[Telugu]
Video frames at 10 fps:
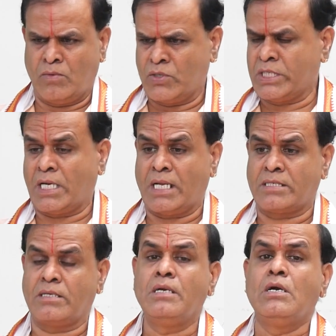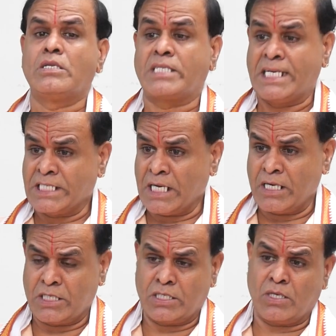వృచ్చిక రాశి ధనిష్ఠా
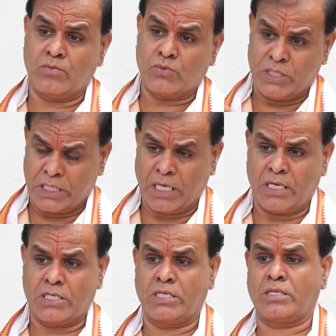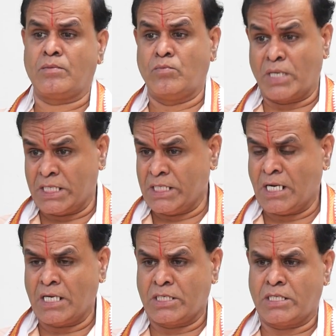నక్షత్రం చిత్తా నక్షత్రం మృగశిరా
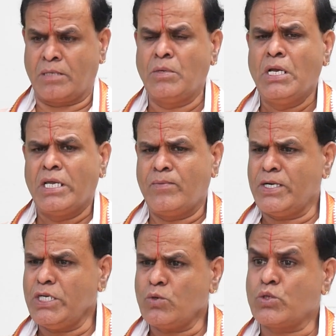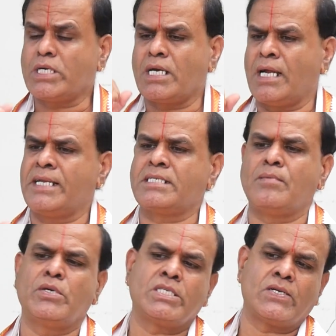నక్షత్రం ఇవన్నీ కుజగ్రహానికి
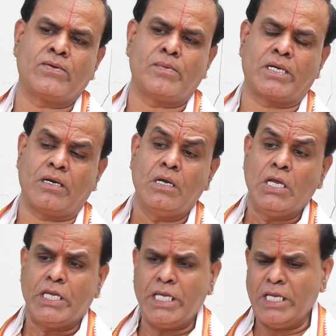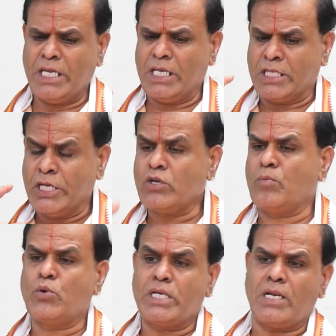సంబంధించినవి అనమాట ఈ దీంట్లో
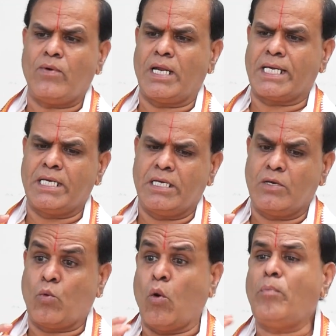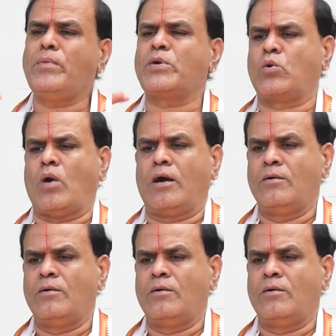పుట్టిన వాళ్ళకి కోపం ఎక్కువ